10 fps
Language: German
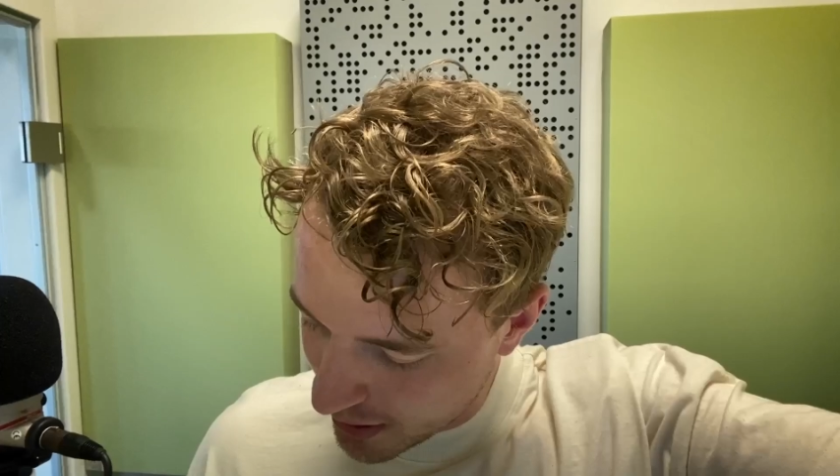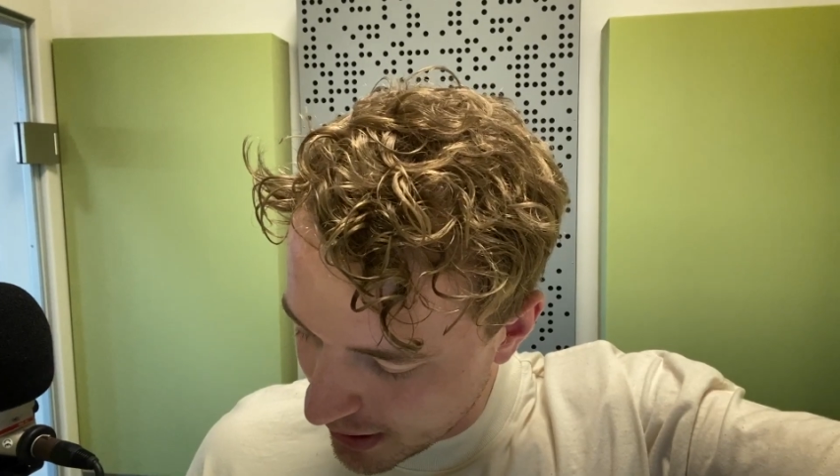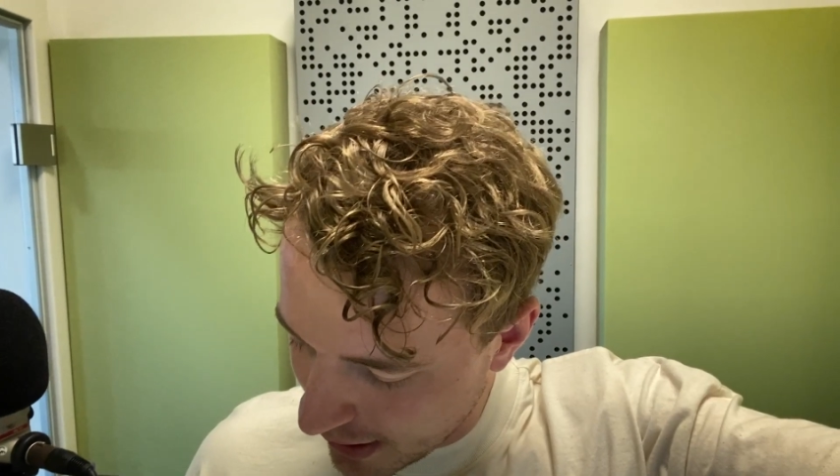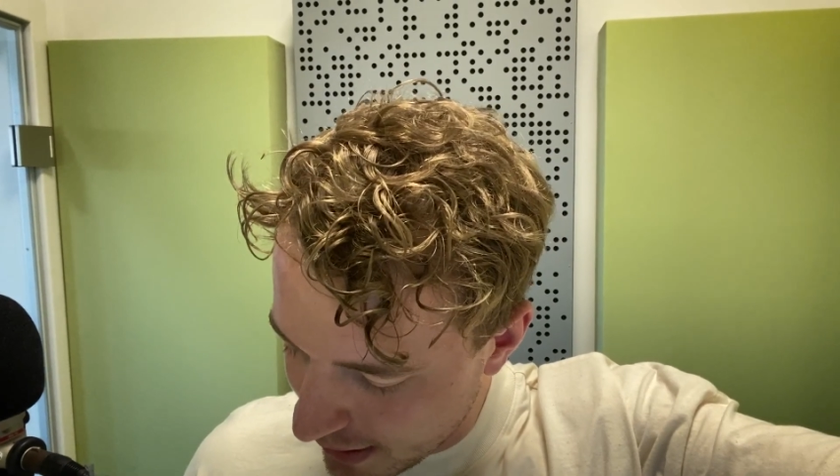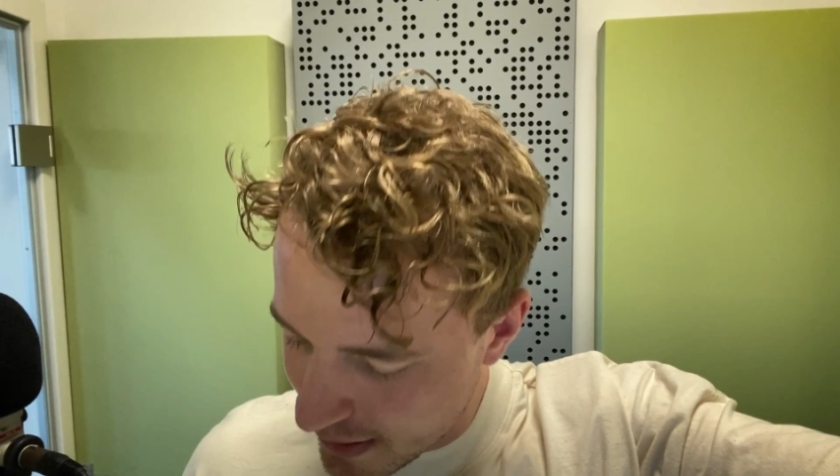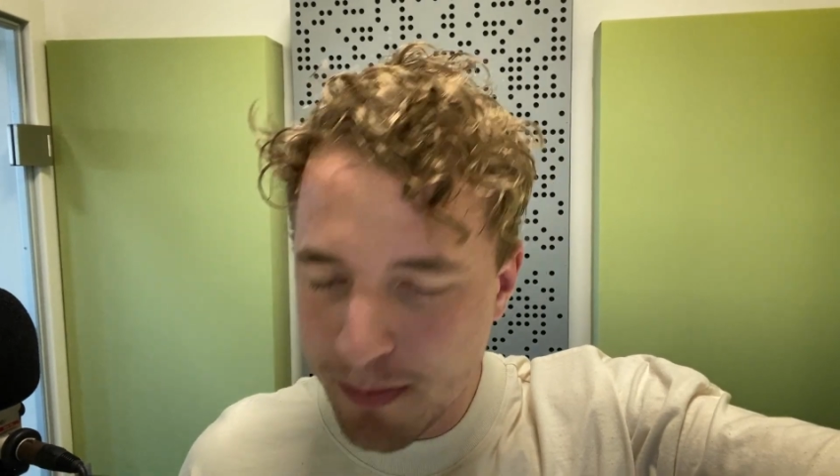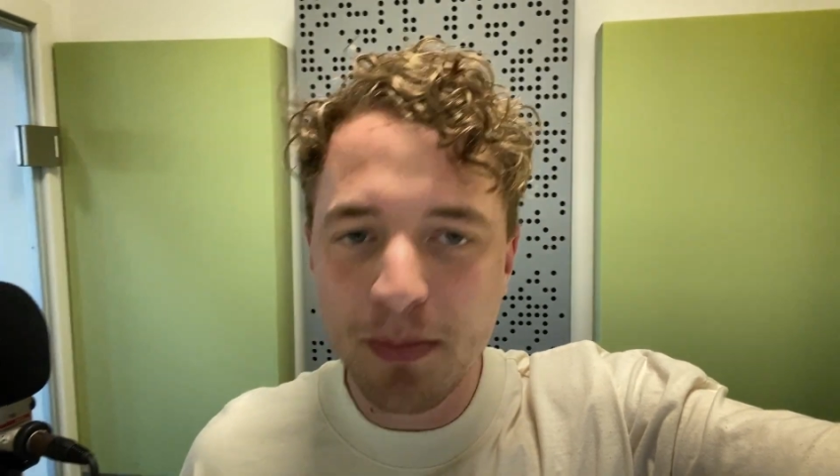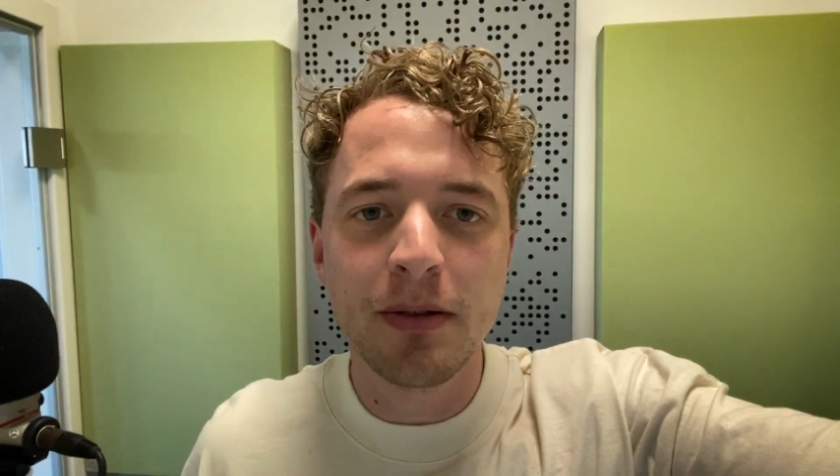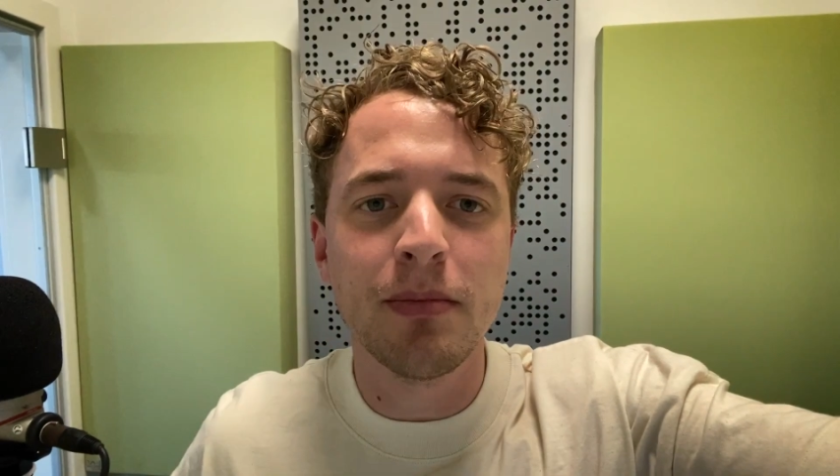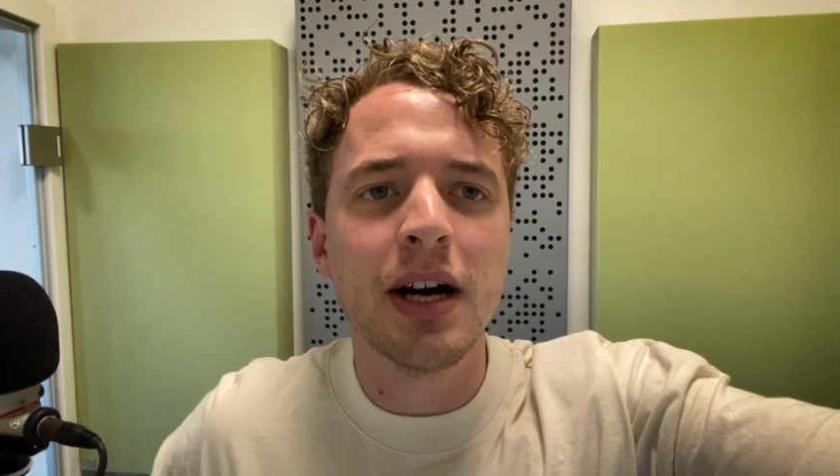kleines
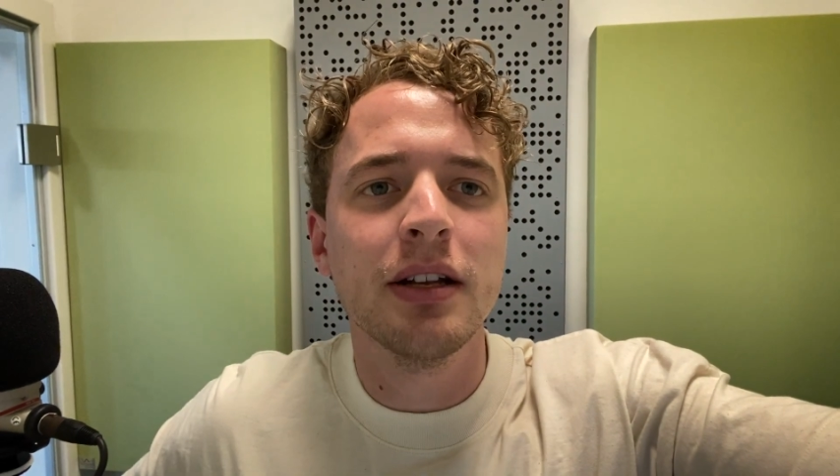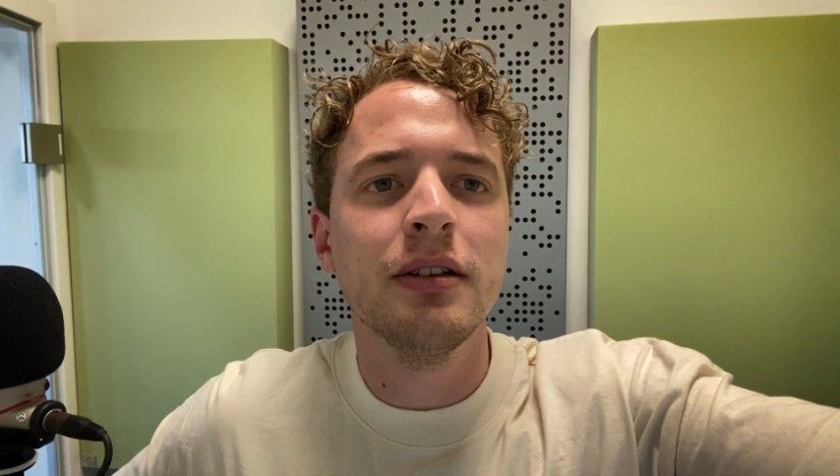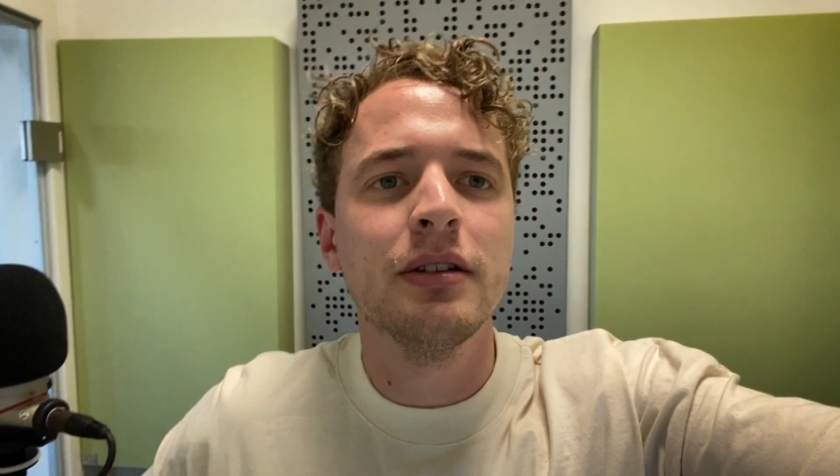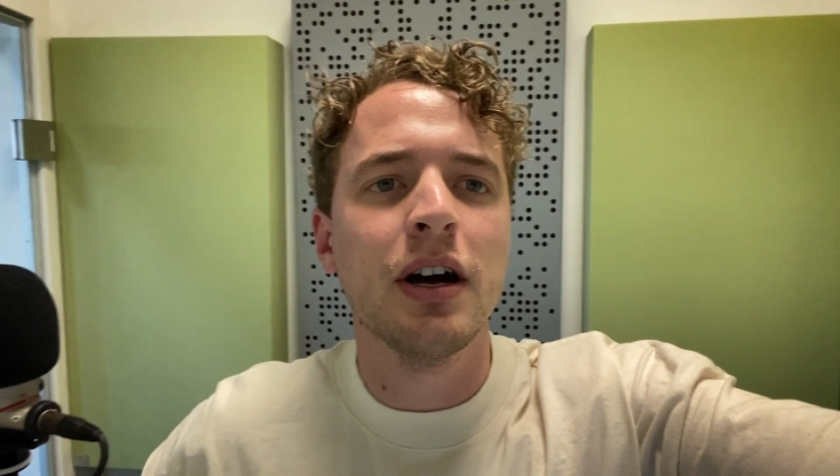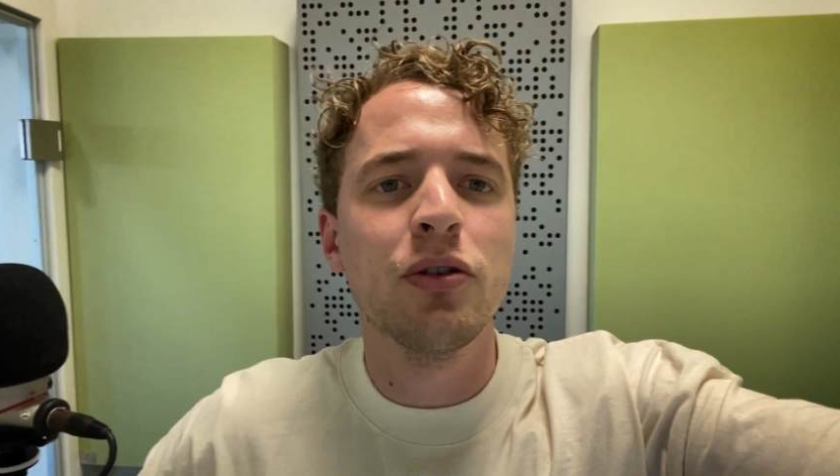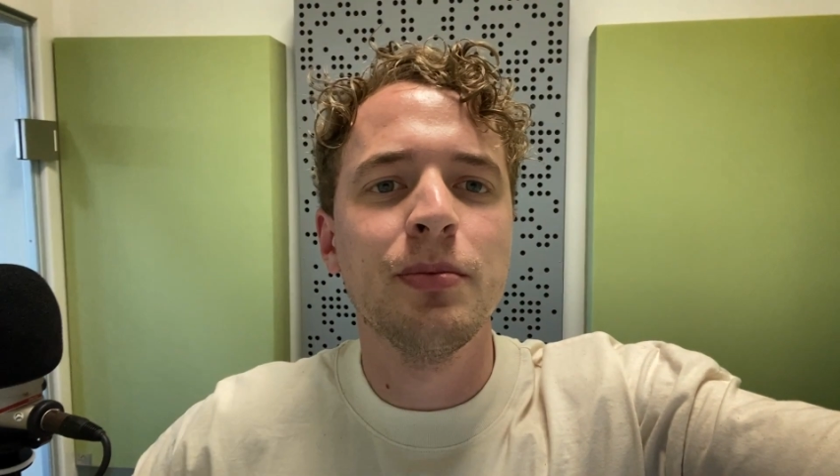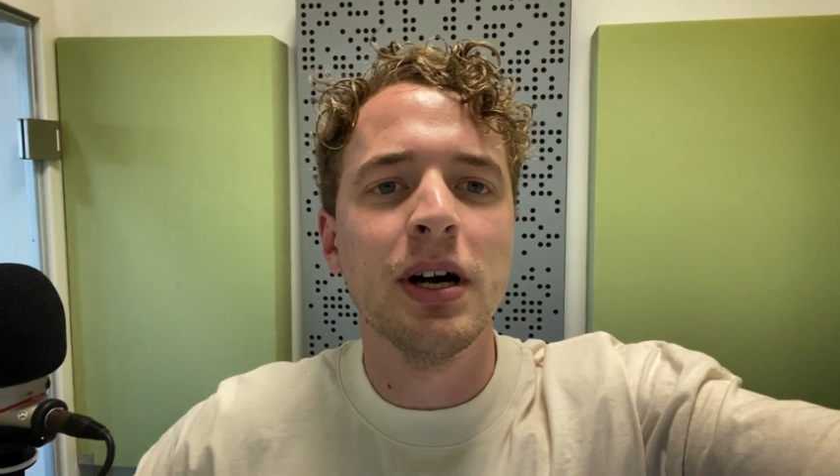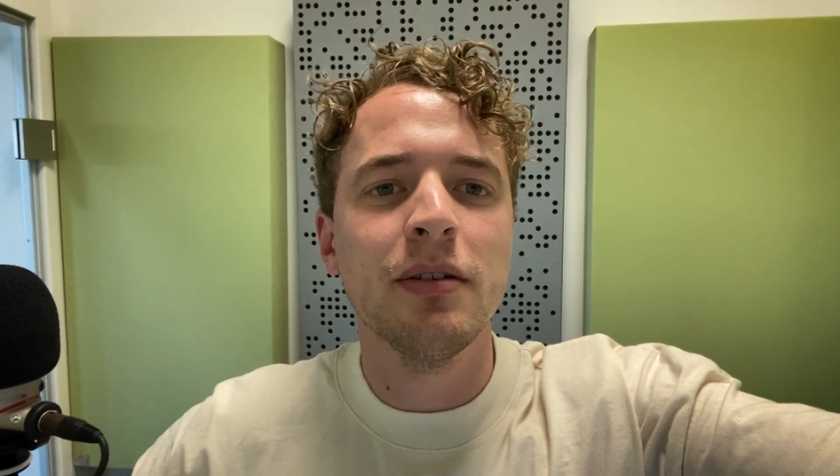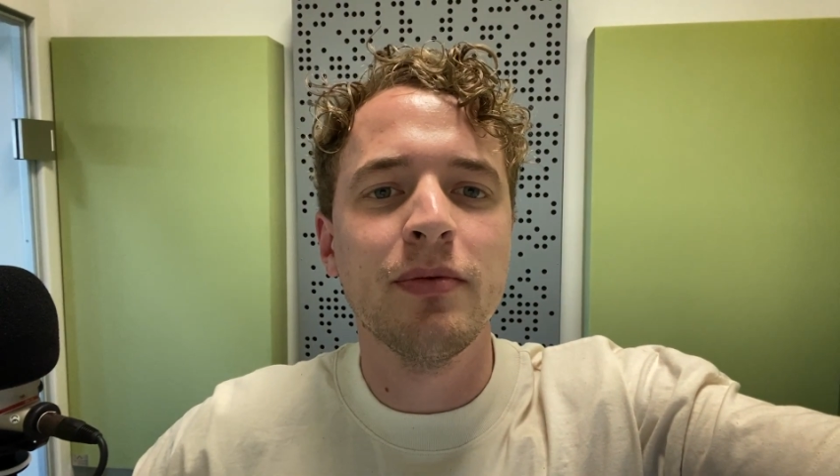Bit machen darüber,